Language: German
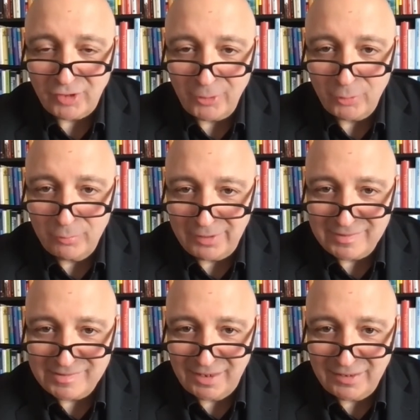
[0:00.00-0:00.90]

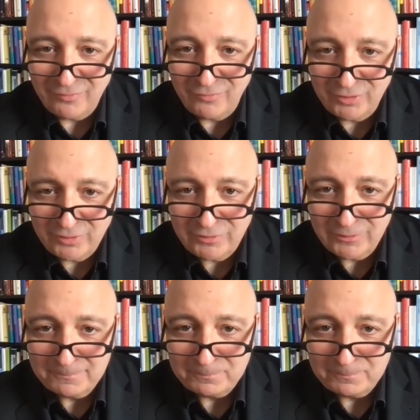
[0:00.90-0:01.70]
Argument sein wird,